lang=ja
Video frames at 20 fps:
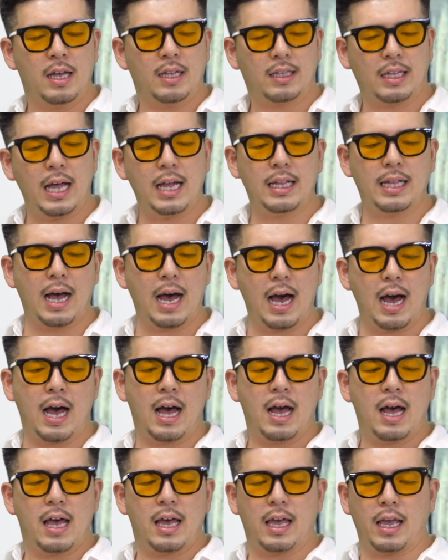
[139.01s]
た
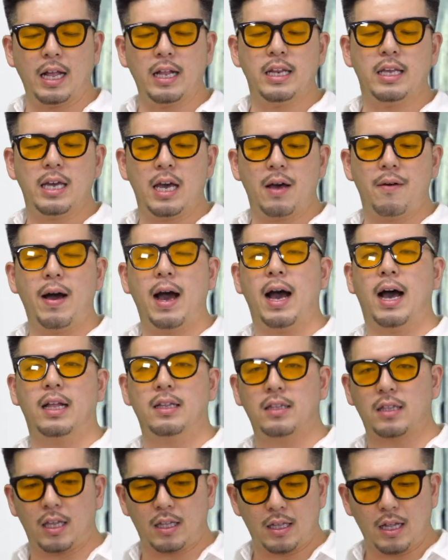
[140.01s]
だ、エリアは
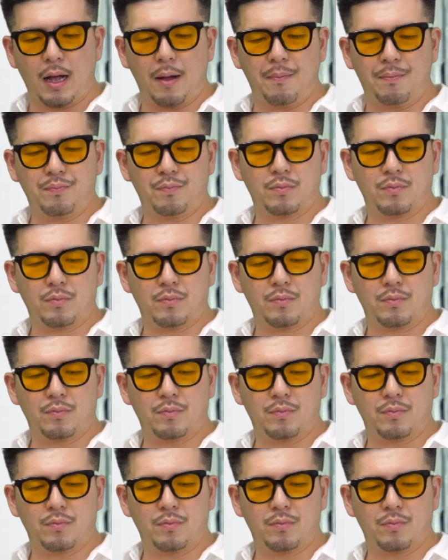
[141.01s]
合っていた。